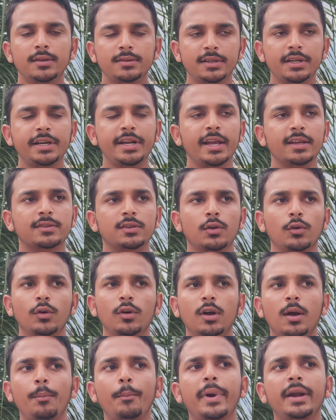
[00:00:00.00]
సిడిఎస్లో
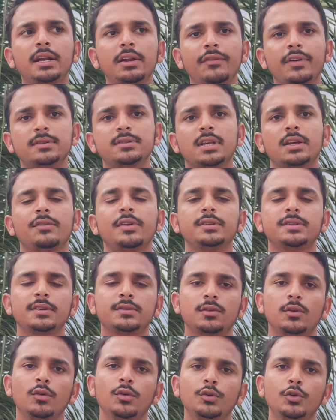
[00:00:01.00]
కంబైన్ డిఫెన్స్
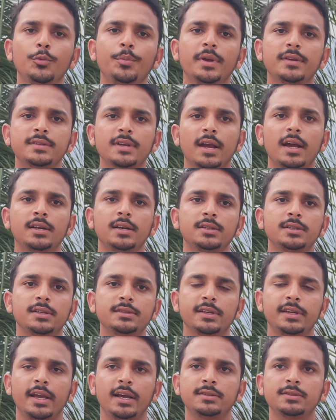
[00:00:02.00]
సర్వీసెస్లో యూపీఎస్సీ కండక్ట్
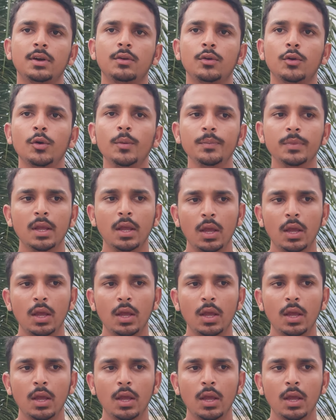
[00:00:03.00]
చేసే ఎగ్జామ్లో